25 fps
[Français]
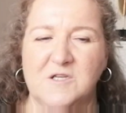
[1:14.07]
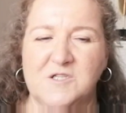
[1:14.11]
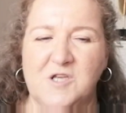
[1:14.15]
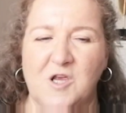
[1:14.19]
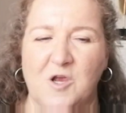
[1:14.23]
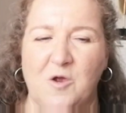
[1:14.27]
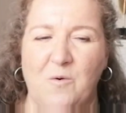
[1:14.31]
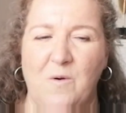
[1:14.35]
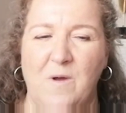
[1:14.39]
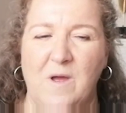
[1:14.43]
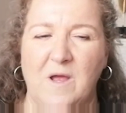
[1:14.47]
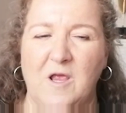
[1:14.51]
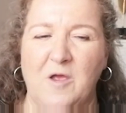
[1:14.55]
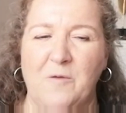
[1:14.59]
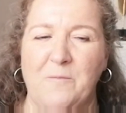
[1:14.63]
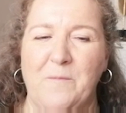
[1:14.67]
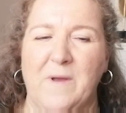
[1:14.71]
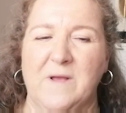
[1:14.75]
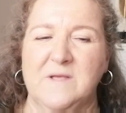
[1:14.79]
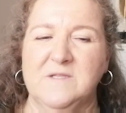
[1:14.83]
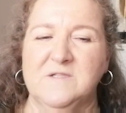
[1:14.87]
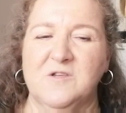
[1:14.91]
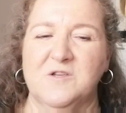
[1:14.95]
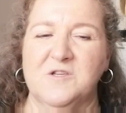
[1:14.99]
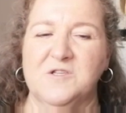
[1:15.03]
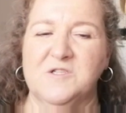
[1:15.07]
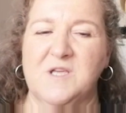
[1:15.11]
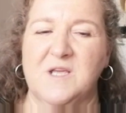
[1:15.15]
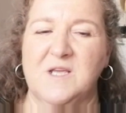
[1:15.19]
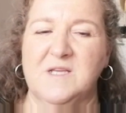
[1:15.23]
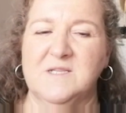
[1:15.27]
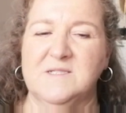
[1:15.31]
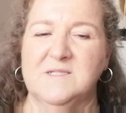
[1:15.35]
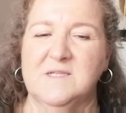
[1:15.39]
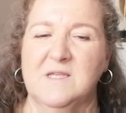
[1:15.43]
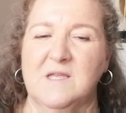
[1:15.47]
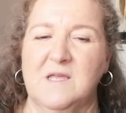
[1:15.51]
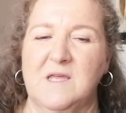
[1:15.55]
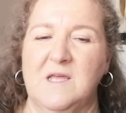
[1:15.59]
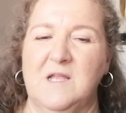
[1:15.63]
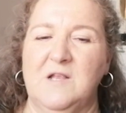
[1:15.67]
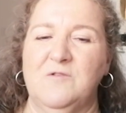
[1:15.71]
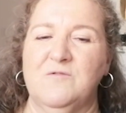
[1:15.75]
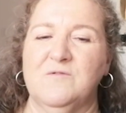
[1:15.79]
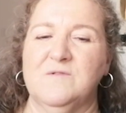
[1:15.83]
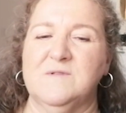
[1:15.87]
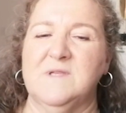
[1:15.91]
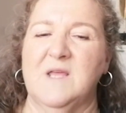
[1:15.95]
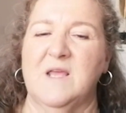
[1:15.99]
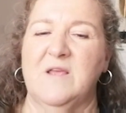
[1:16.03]
Je crois que par ce geste,
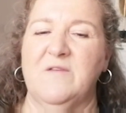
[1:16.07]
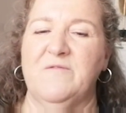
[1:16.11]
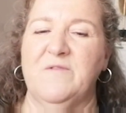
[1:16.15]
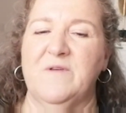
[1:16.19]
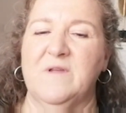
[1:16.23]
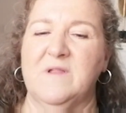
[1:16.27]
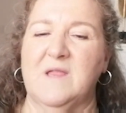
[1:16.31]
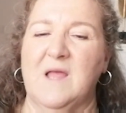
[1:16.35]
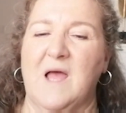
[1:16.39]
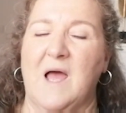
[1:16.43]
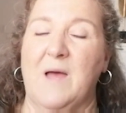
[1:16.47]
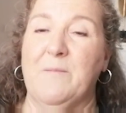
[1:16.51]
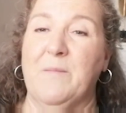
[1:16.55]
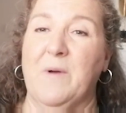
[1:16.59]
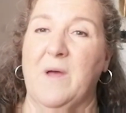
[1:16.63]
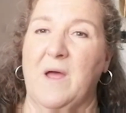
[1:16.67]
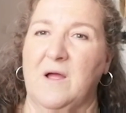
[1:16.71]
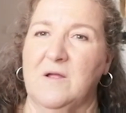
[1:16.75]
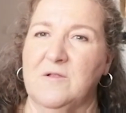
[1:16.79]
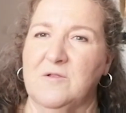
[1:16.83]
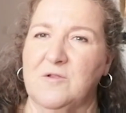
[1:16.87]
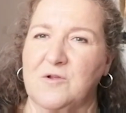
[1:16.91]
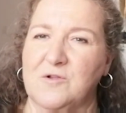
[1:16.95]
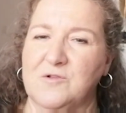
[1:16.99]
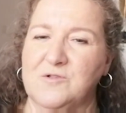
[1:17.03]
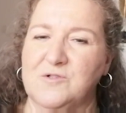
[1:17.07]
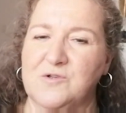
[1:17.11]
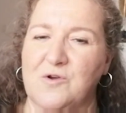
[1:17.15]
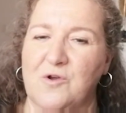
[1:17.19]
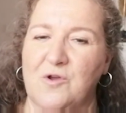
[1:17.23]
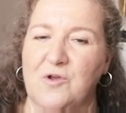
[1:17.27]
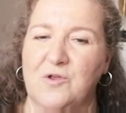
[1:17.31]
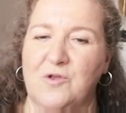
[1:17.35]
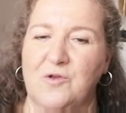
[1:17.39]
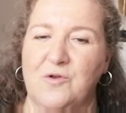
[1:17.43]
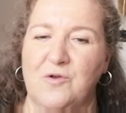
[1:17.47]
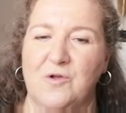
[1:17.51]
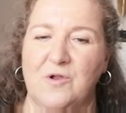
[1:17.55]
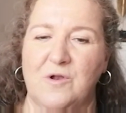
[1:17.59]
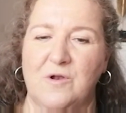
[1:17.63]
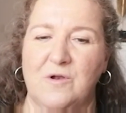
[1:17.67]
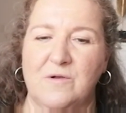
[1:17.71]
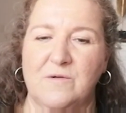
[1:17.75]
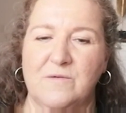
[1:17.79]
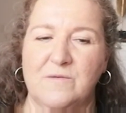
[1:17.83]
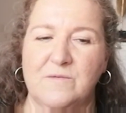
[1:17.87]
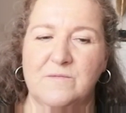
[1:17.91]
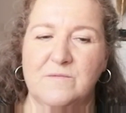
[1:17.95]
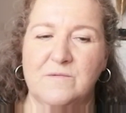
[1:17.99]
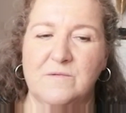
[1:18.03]
il nous invite à prendre du
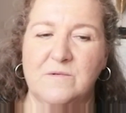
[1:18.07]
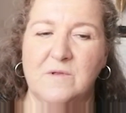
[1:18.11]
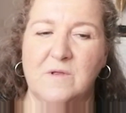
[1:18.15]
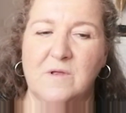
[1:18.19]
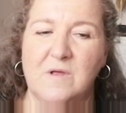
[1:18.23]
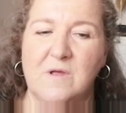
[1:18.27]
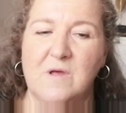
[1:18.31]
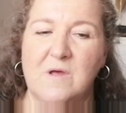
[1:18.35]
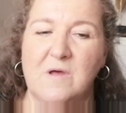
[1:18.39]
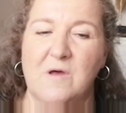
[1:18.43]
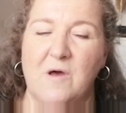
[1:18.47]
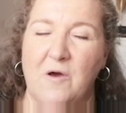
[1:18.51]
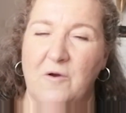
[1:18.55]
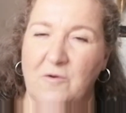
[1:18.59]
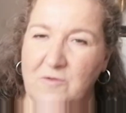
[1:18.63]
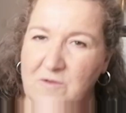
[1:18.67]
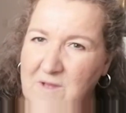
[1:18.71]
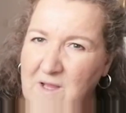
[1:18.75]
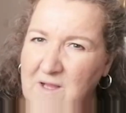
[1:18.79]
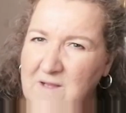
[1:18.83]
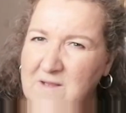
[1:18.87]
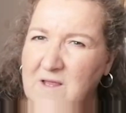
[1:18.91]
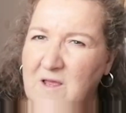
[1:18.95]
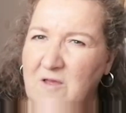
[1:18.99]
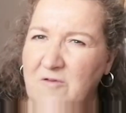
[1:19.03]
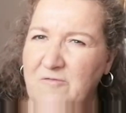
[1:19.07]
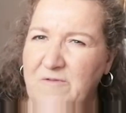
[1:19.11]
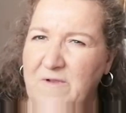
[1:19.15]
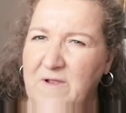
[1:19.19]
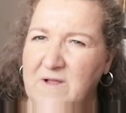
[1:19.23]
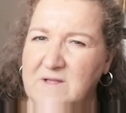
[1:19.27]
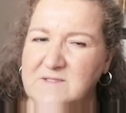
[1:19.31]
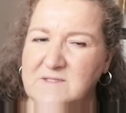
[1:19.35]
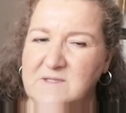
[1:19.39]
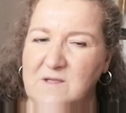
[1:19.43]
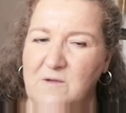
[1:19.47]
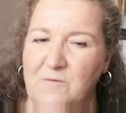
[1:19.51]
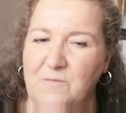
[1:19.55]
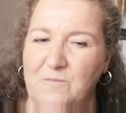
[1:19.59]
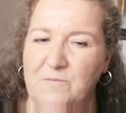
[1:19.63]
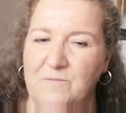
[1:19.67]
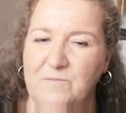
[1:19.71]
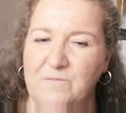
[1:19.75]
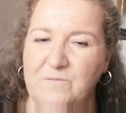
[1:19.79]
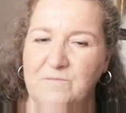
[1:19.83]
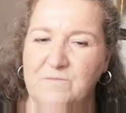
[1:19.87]
recul, un temps de réflexion.